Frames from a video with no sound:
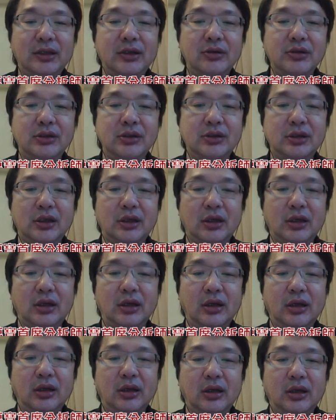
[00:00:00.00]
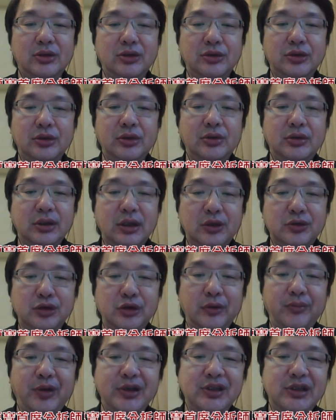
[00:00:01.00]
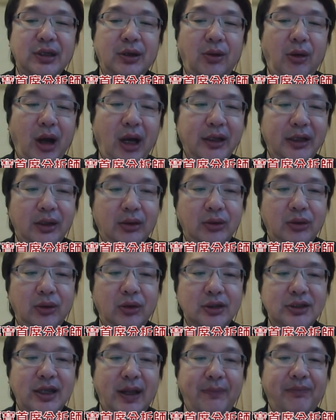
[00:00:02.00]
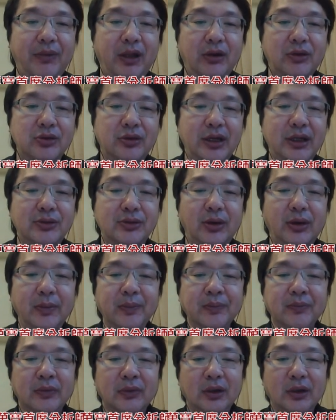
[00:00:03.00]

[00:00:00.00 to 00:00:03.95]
在都是这个去这个去瓶颈化的一个扩展啊，所以说